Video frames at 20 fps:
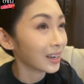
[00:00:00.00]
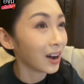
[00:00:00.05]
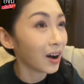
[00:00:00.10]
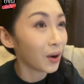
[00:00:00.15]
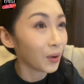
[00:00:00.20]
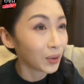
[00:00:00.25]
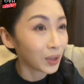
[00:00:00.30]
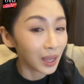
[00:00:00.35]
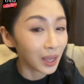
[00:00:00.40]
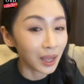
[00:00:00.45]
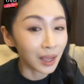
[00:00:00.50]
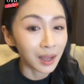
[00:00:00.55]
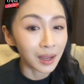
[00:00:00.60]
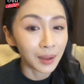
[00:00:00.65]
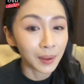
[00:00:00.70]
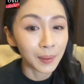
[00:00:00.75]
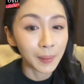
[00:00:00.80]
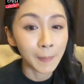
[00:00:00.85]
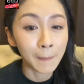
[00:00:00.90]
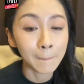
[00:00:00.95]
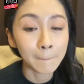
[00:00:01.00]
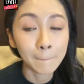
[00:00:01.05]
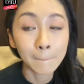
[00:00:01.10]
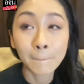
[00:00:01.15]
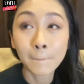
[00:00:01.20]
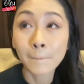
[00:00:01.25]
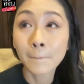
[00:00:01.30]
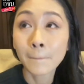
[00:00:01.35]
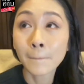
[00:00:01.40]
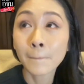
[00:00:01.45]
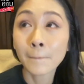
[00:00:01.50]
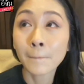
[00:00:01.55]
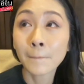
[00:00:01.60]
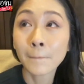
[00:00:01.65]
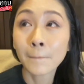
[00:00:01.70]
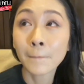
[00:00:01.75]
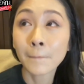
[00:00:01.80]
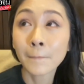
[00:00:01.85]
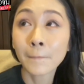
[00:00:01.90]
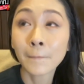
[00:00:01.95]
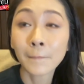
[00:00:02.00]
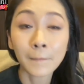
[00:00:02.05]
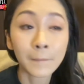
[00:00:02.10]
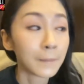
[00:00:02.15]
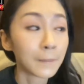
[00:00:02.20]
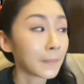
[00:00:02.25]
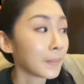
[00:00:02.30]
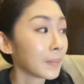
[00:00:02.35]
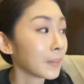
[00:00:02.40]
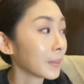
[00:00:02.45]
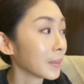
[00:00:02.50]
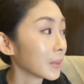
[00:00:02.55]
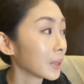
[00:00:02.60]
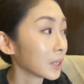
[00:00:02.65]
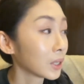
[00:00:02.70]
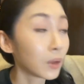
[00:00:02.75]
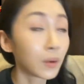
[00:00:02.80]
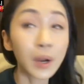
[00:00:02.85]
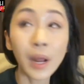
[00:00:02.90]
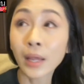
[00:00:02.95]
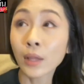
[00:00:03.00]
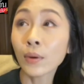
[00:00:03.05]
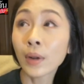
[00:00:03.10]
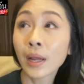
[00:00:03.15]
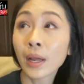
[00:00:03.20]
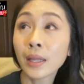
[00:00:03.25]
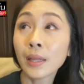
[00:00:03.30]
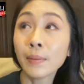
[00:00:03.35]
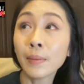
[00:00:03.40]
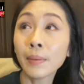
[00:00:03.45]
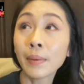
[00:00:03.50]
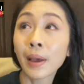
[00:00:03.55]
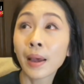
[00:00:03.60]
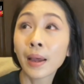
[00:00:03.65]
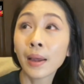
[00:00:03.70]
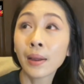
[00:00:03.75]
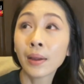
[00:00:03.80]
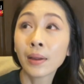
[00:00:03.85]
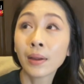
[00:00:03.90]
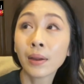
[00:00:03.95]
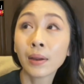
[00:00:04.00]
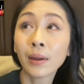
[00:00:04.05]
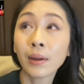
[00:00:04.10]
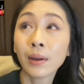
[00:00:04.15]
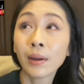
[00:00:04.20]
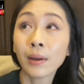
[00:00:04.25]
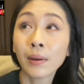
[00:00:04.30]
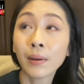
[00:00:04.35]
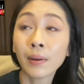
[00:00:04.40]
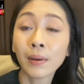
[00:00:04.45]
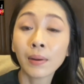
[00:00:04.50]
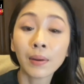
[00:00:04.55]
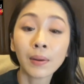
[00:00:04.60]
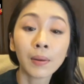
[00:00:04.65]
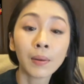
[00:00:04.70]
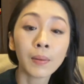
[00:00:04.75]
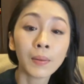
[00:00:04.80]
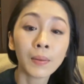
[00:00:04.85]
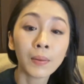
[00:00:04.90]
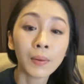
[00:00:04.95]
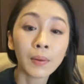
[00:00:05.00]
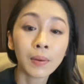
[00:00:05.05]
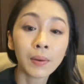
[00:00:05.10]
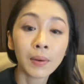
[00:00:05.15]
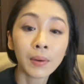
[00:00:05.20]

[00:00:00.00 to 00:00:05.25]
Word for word: โอเคตรงไหนที่หน้าเช็ดทางตรงไหนที่มีแผลเนี่ยตรงช่วงไหน